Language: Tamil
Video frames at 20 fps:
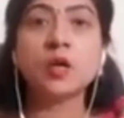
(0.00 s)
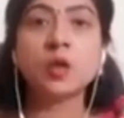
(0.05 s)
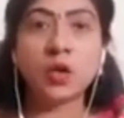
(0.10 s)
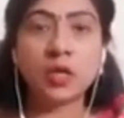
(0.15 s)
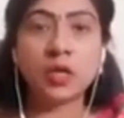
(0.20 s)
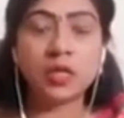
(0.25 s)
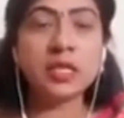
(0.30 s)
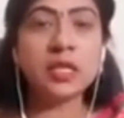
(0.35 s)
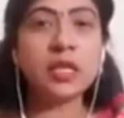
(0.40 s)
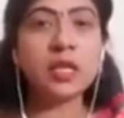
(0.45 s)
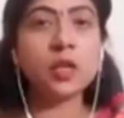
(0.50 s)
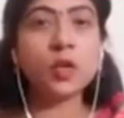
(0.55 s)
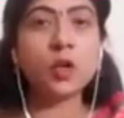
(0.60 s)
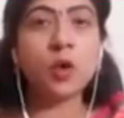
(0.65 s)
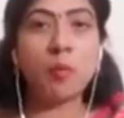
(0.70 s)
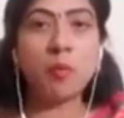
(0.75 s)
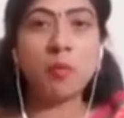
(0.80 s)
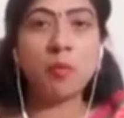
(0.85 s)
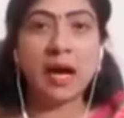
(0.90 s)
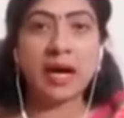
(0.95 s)
குழந்தைங்களுக்கு
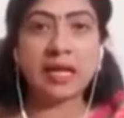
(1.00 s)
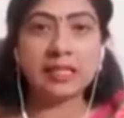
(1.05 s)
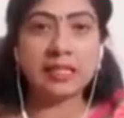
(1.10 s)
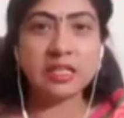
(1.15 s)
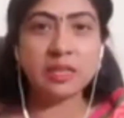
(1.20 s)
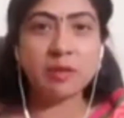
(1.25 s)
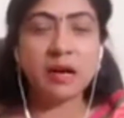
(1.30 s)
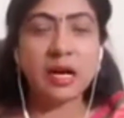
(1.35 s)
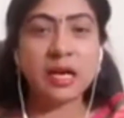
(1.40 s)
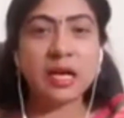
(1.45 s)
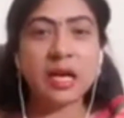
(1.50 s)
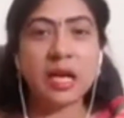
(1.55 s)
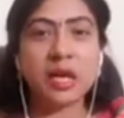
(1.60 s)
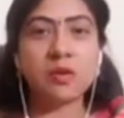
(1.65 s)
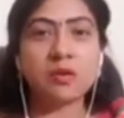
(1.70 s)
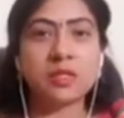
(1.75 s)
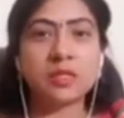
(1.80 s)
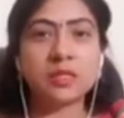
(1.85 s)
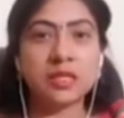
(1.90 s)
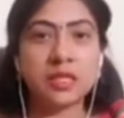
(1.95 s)
ரொம்ப அதிகமான
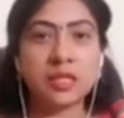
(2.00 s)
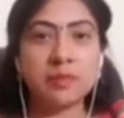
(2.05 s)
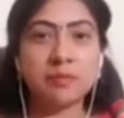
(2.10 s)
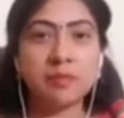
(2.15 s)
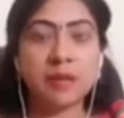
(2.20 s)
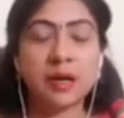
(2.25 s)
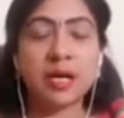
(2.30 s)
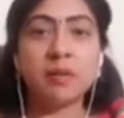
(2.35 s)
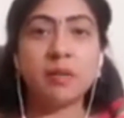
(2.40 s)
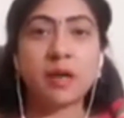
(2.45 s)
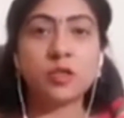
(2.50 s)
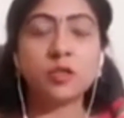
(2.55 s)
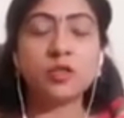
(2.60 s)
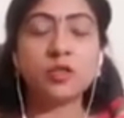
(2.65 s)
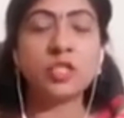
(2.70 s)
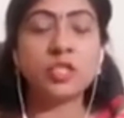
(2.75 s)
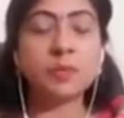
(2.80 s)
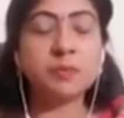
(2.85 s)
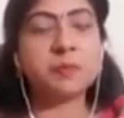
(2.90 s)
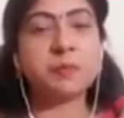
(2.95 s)
அளவுக்கு தின்பண்டம்
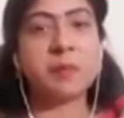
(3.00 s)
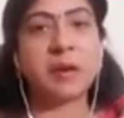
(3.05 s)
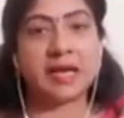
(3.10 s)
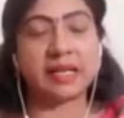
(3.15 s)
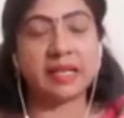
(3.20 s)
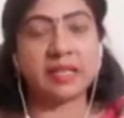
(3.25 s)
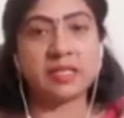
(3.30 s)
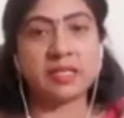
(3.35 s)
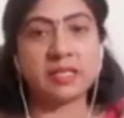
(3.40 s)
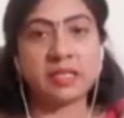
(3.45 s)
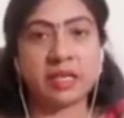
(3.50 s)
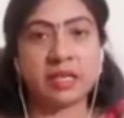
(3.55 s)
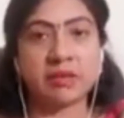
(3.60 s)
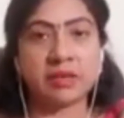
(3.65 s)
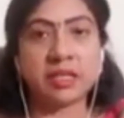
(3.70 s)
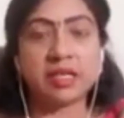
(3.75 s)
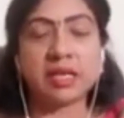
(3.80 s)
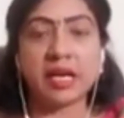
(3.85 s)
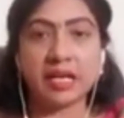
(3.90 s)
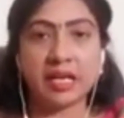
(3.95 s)
அதுவும் சிப்ஸ் பேக்கெட்ஸ்
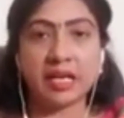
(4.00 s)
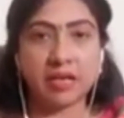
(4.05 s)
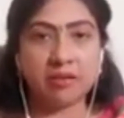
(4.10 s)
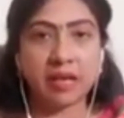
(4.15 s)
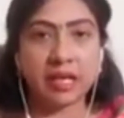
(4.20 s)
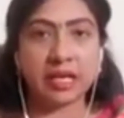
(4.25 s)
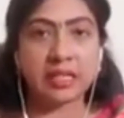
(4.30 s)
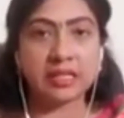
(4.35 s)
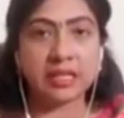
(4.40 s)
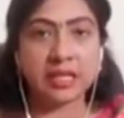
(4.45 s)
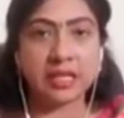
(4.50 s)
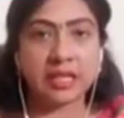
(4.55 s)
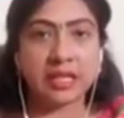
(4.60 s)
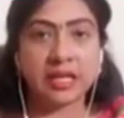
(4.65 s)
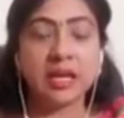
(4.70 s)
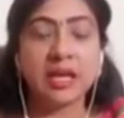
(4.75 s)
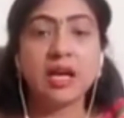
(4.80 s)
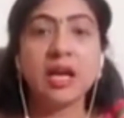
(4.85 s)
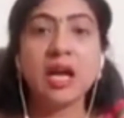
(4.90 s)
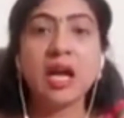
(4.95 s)
நீங்கள் வந்து கடையில் வாங்கி தரீங்க